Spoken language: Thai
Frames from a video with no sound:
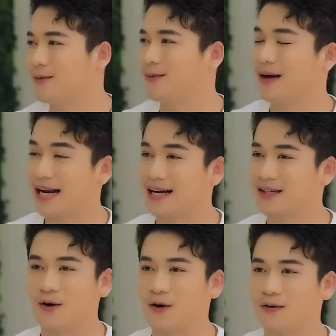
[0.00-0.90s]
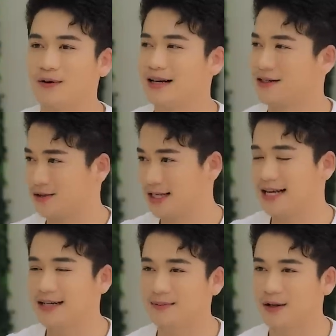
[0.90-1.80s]
ามานั่งรอว่าเราจะ
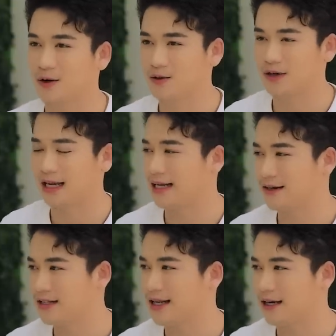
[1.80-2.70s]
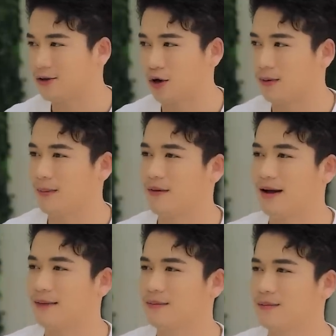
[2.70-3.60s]
ได้ขึ้นไปร้องตอนไหน แล้วทีนี้เขาตอบกลับมา
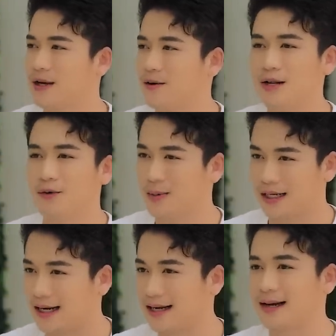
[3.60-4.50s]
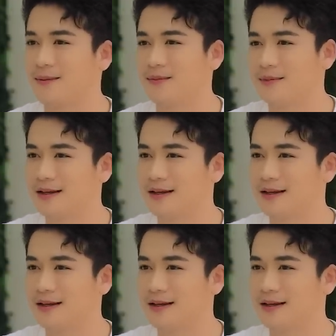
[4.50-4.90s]
ว่า พี่ก็ไม่รู้เหมือนกันนะครับ